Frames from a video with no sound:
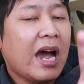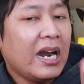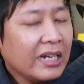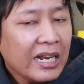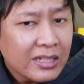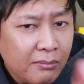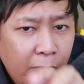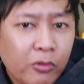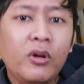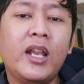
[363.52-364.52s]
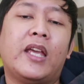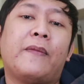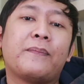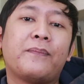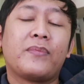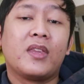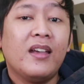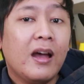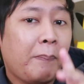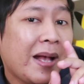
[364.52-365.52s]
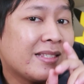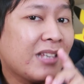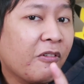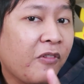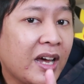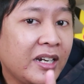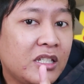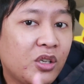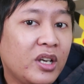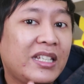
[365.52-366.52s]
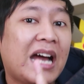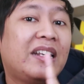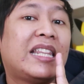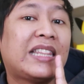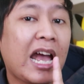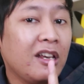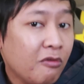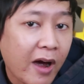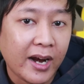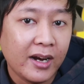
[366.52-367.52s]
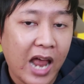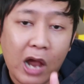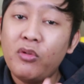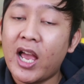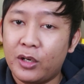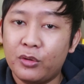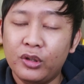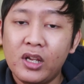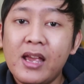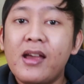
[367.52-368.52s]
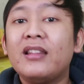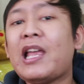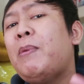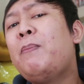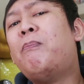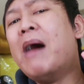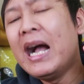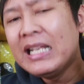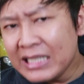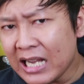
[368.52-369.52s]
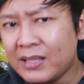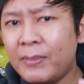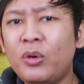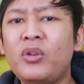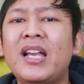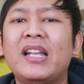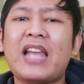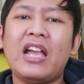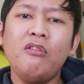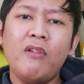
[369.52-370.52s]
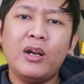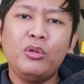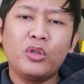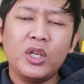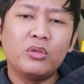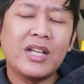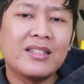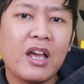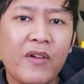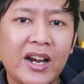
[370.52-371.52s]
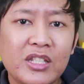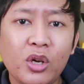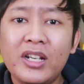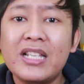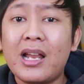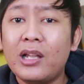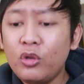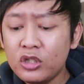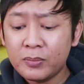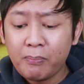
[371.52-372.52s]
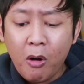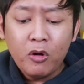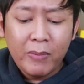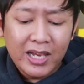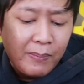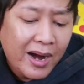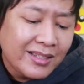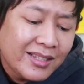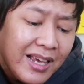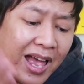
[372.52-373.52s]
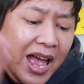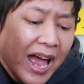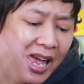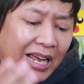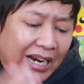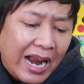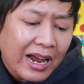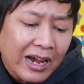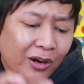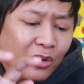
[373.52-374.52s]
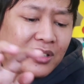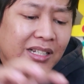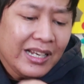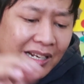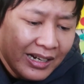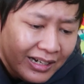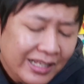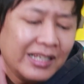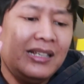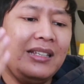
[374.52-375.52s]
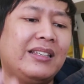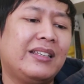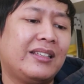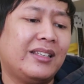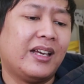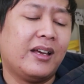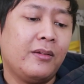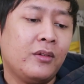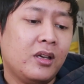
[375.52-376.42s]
jangankan sama bule pas safari zone yang di Taiwan aku nggak ikut tapi banyak temanku yang ke Taiwan untuk ikutan safari zone di sana tuh spawn banyak banget sih Heracross ini ya